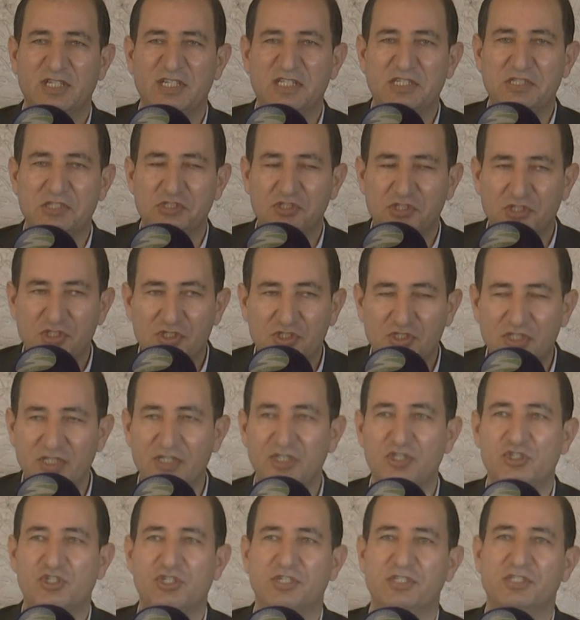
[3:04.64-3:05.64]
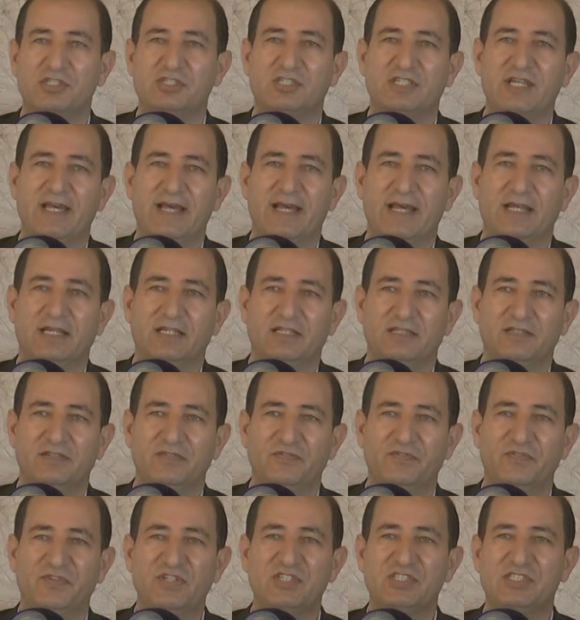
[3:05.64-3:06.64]
sizin içinizde
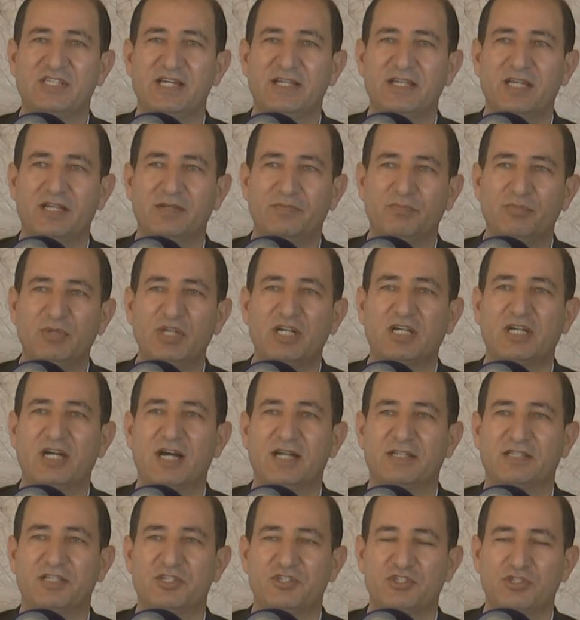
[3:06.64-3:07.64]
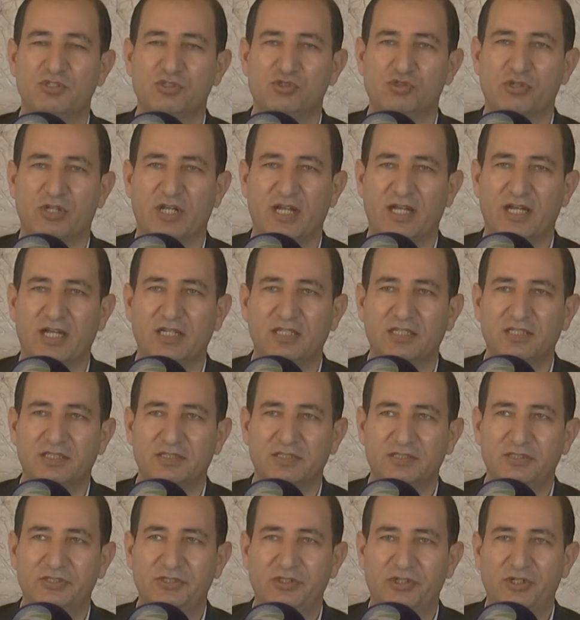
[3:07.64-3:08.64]
filizlenen bir kardeşiniz olarak,
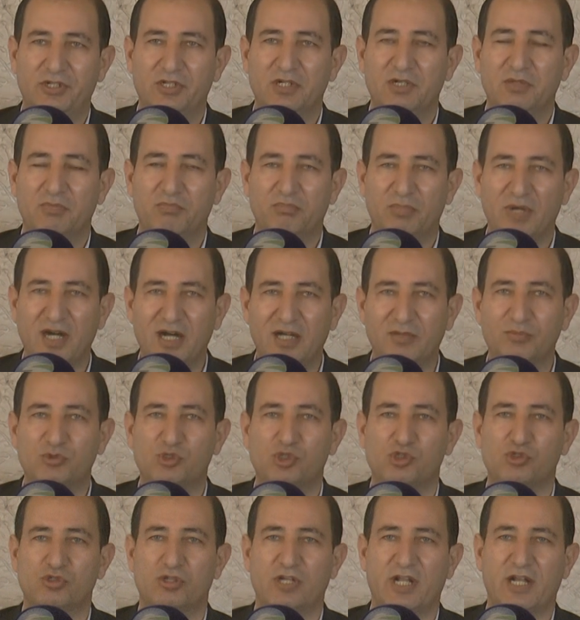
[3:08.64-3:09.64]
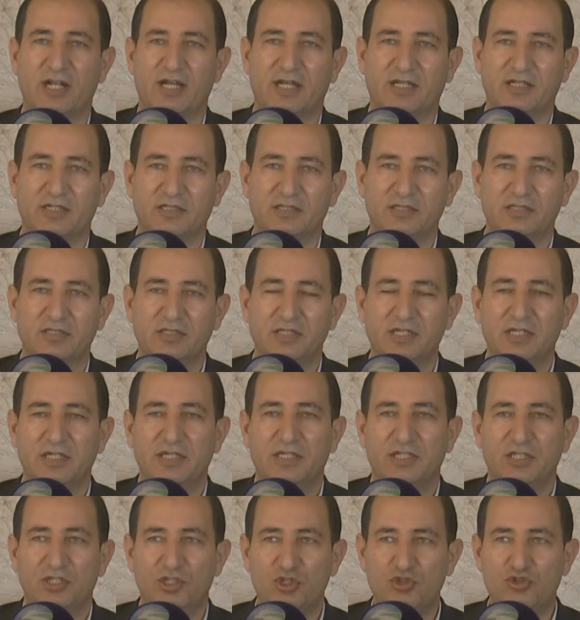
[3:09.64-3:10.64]
bağımsız olarak
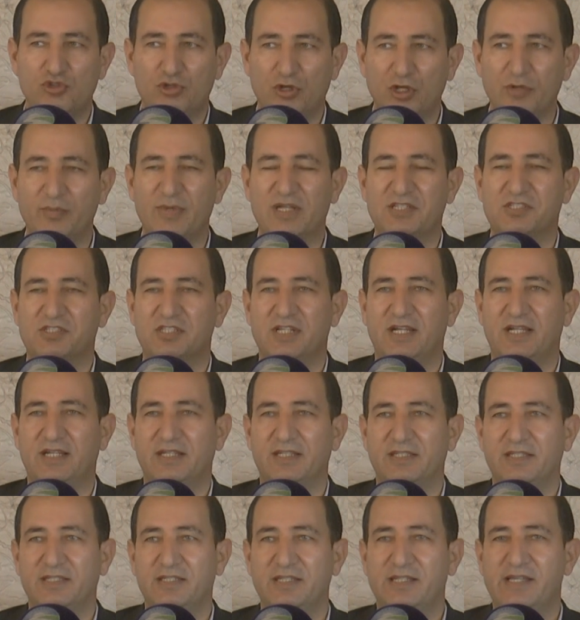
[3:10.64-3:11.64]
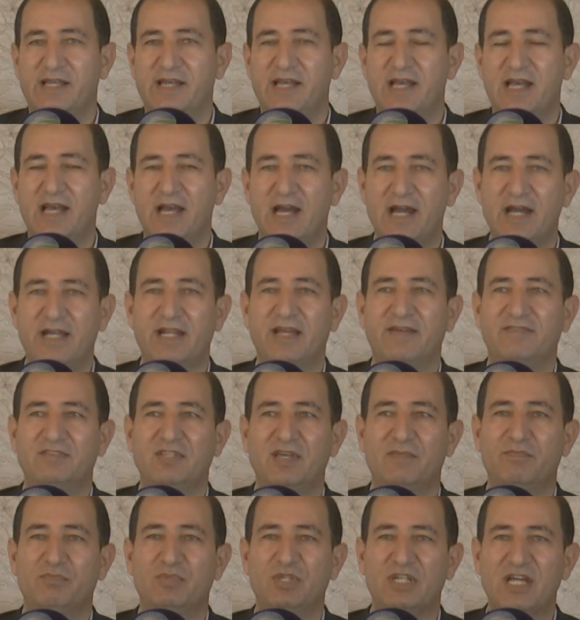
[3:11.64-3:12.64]
hiç olmazsa her
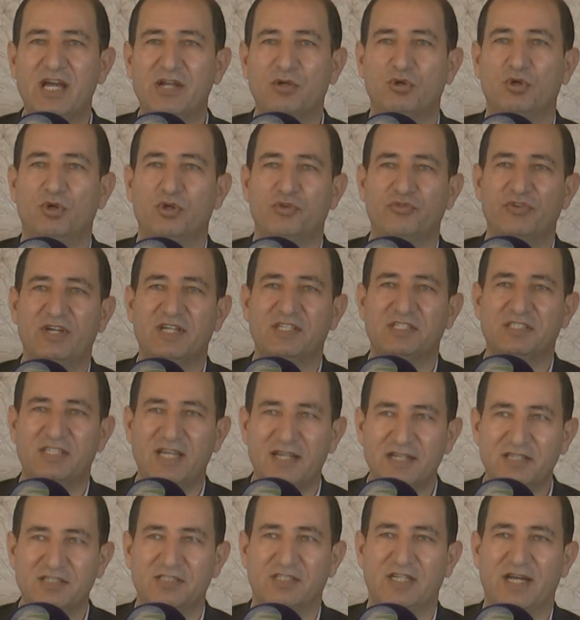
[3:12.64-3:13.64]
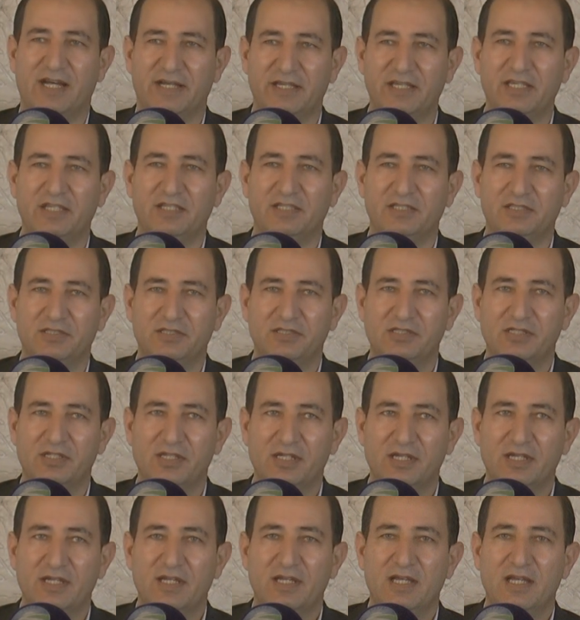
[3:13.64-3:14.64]
evde birer oy verseniz dahi
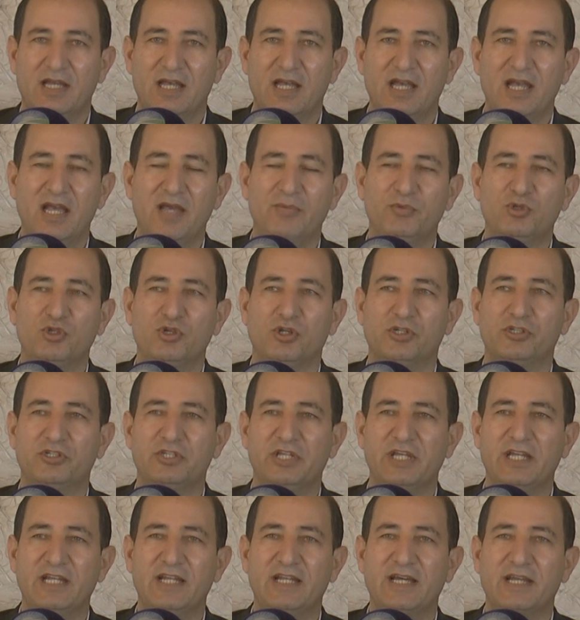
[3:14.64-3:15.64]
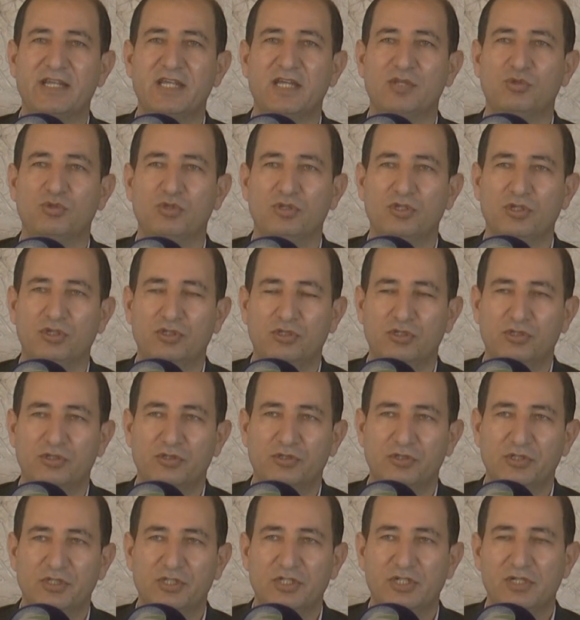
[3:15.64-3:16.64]
emin olun ileriye dönük
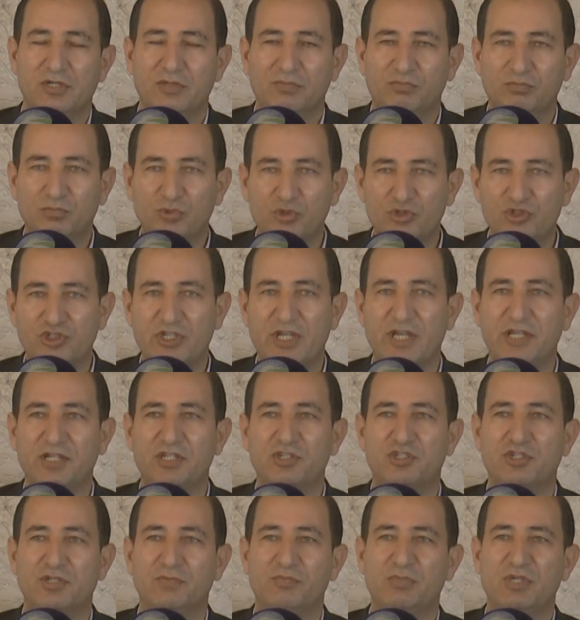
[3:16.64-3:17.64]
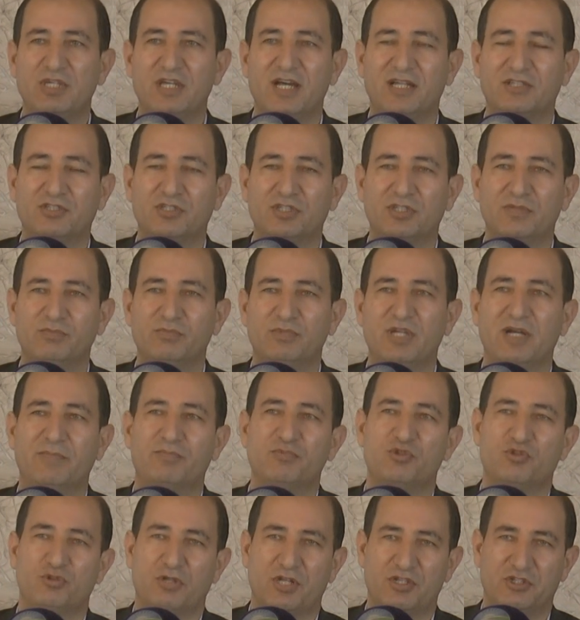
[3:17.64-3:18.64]
bu şehir için bir yatırım
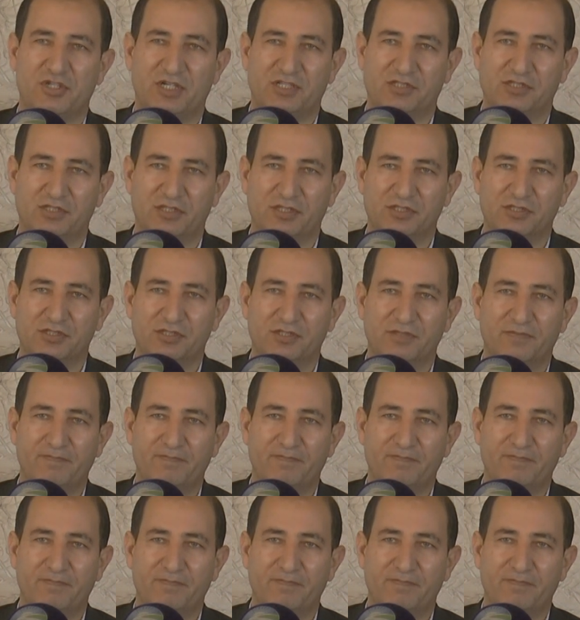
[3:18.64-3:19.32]
yapmış olacaksınız.